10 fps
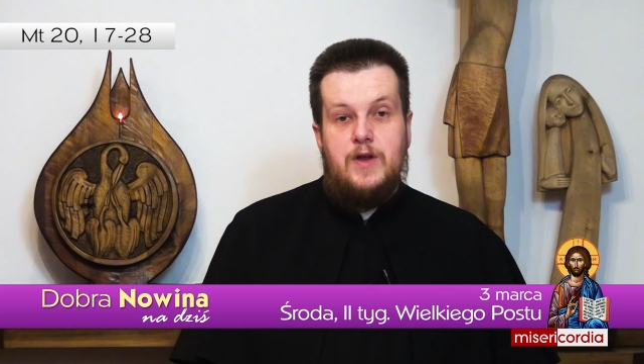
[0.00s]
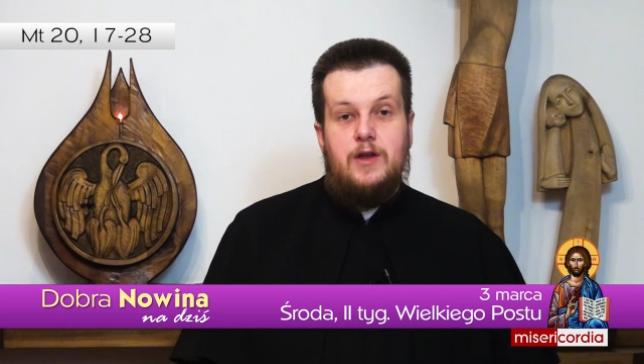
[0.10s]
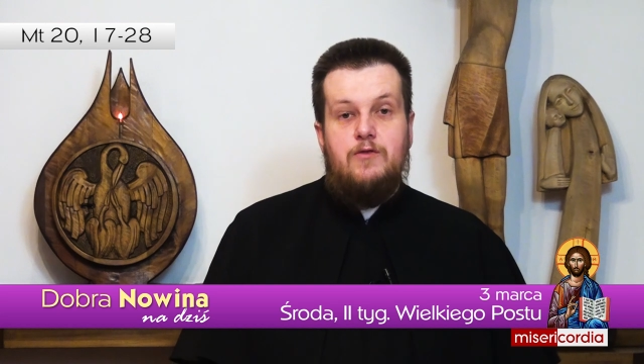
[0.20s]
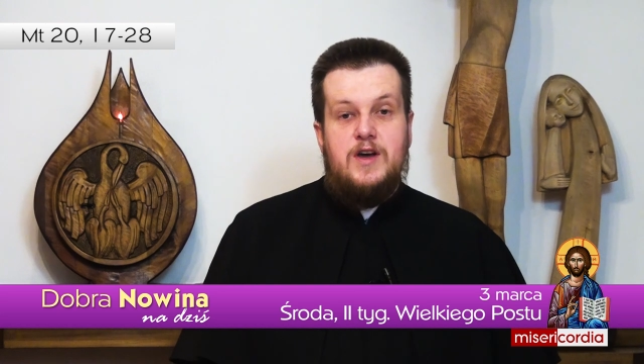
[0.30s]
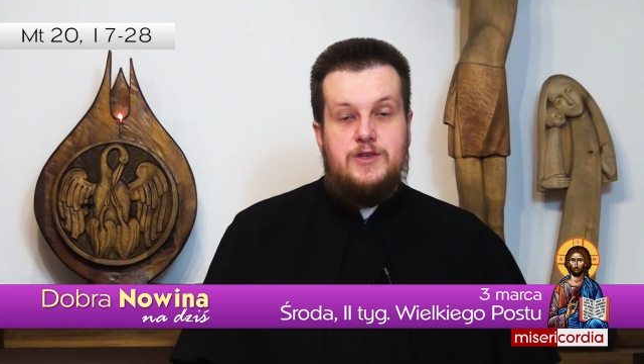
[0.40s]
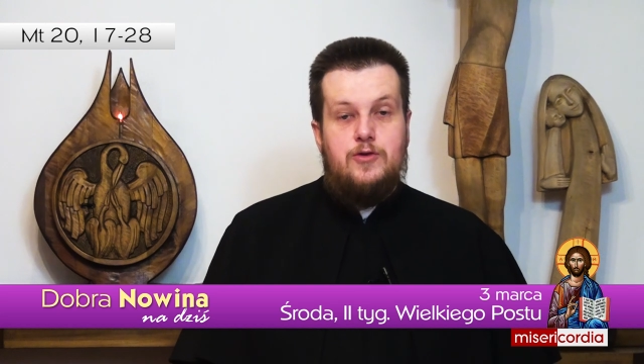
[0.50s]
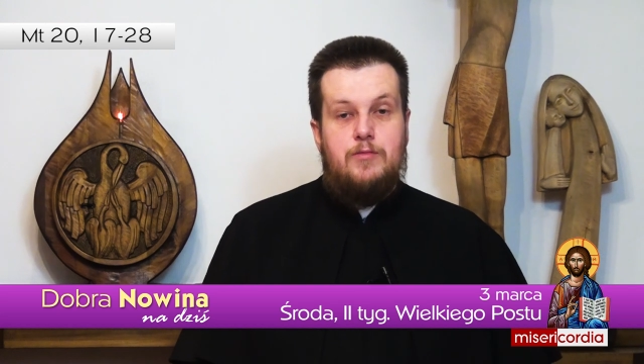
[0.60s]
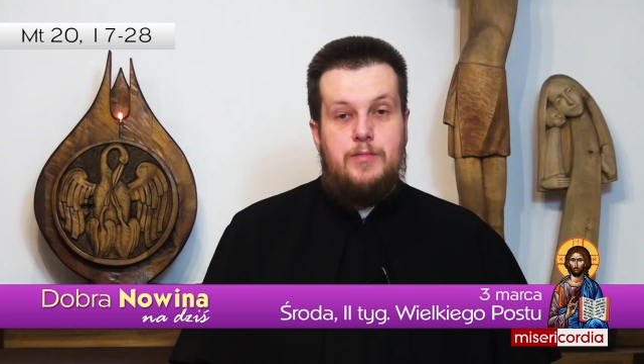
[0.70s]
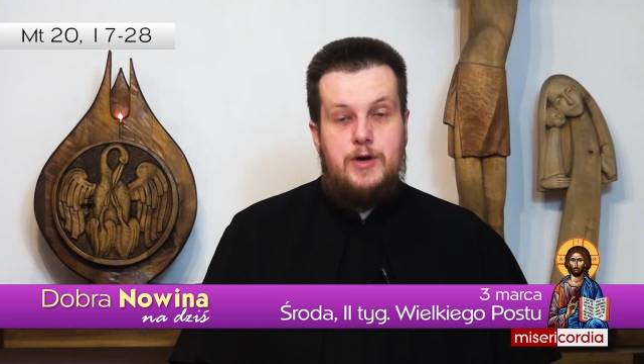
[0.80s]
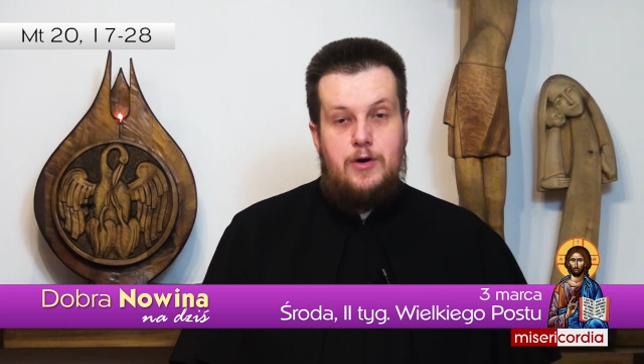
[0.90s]
nad
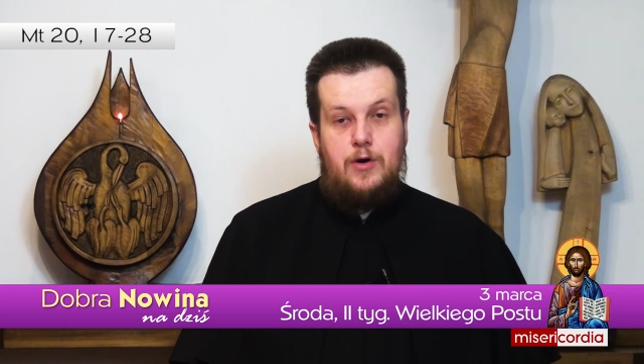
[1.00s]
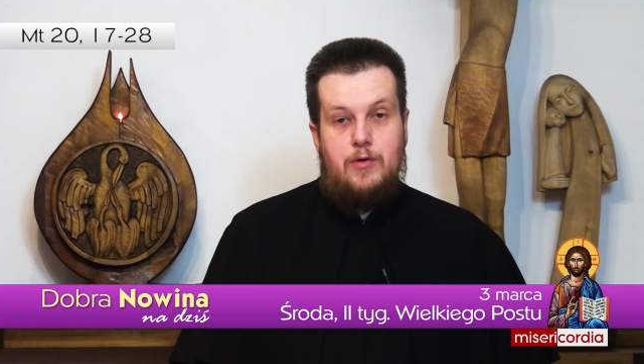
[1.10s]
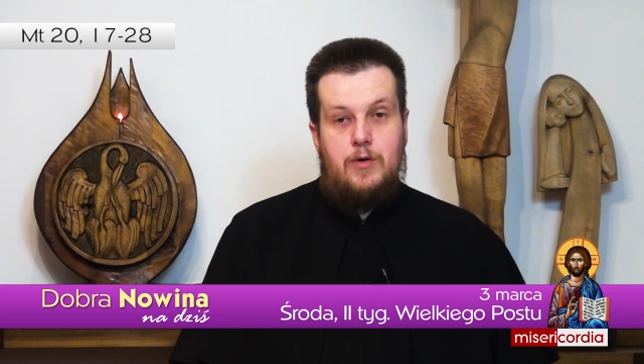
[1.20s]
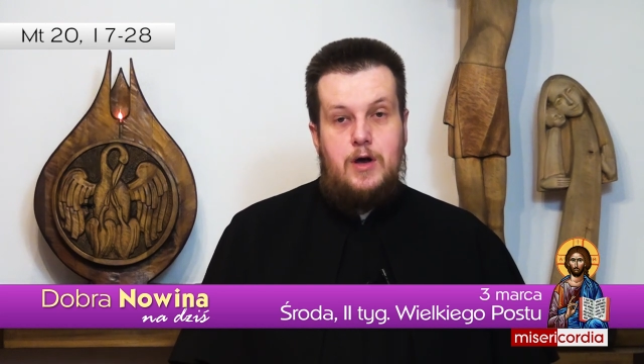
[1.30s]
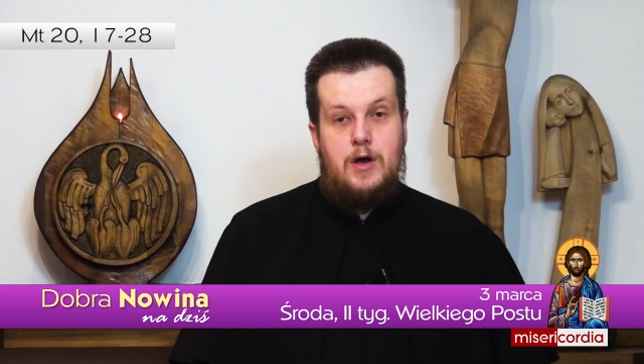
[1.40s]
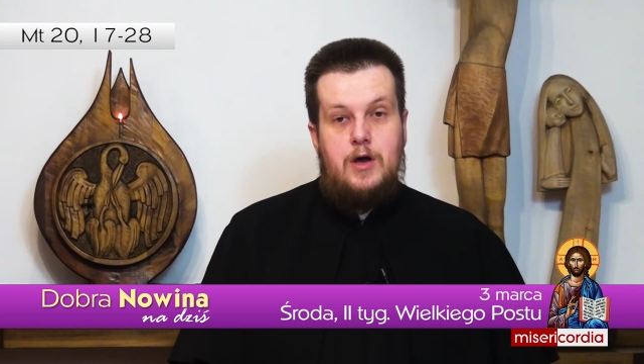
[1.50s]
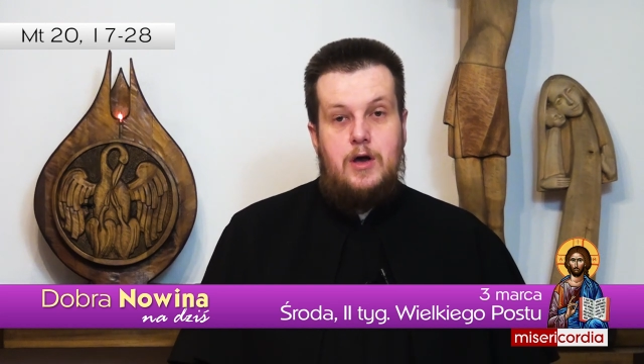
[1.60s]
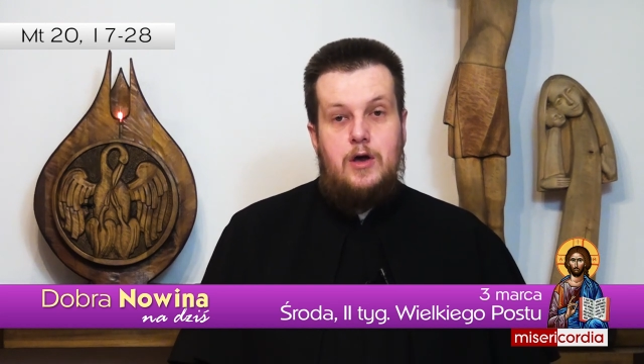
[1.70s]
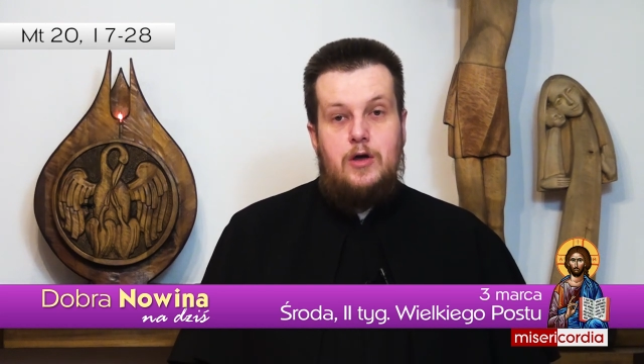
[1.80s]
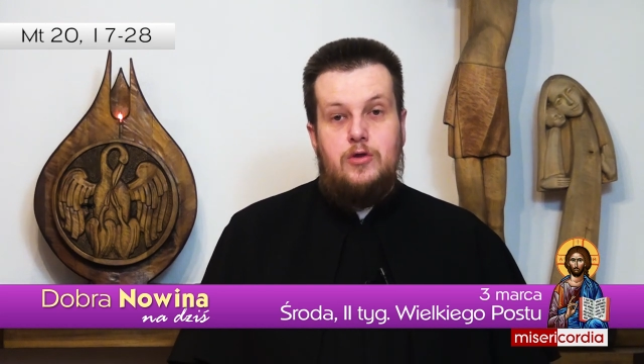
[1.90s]
własną pychą,
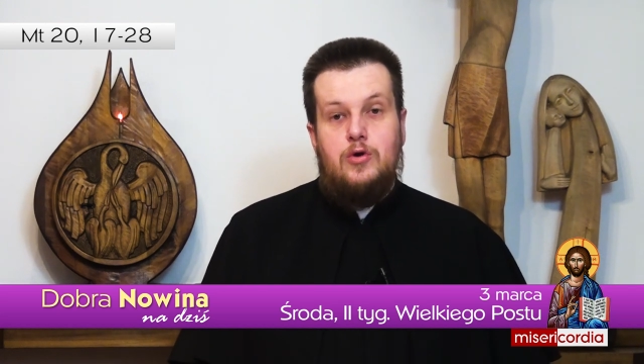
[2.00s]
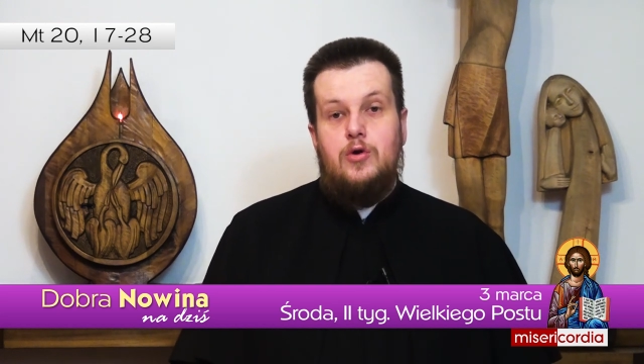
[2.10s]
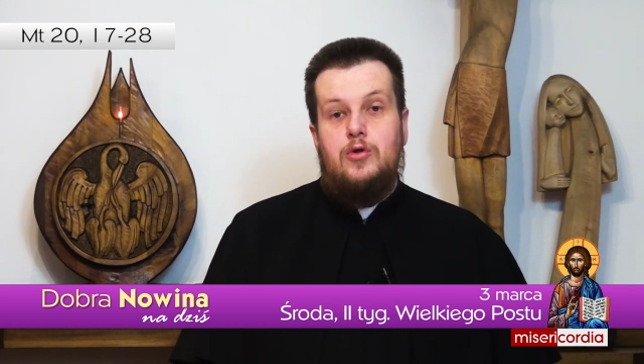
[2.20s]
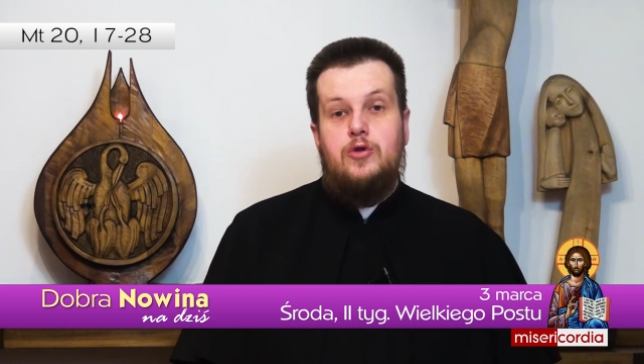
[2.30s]
to